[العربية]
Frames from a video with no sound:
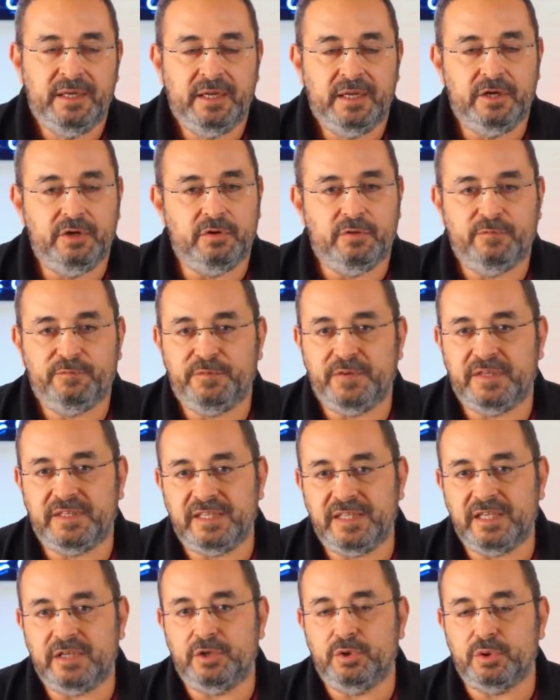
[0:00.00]
اليوم في
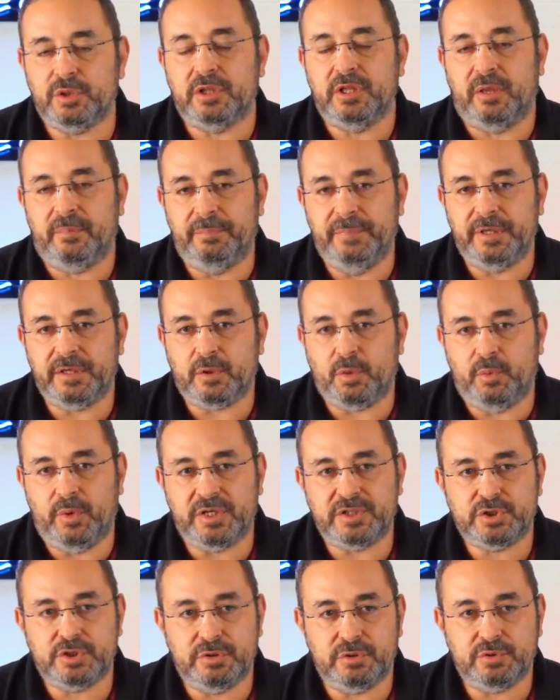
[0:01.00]
كثير يطلب من
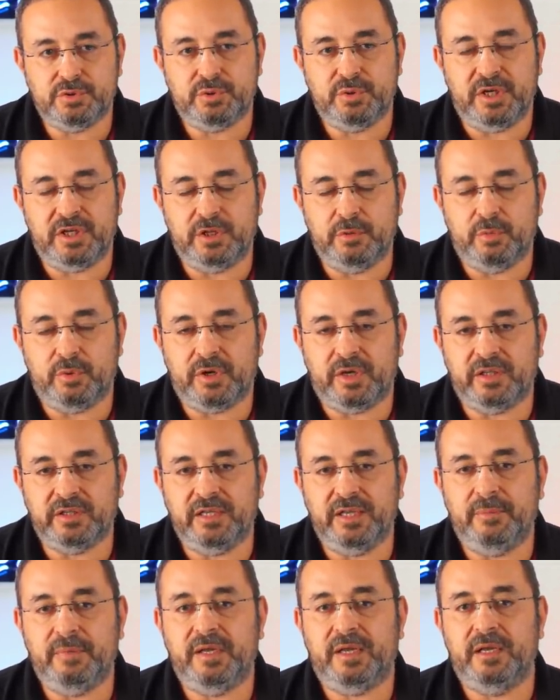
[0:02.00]
قوات سوريا
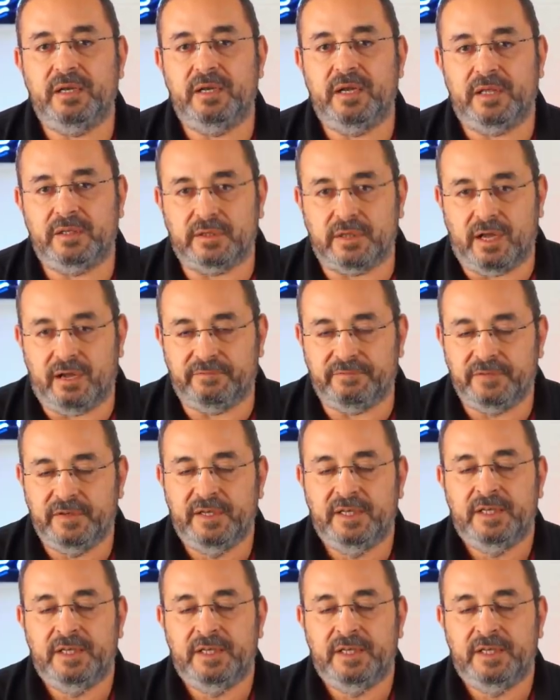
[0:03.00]
الديمقراطيه من كل الاطراف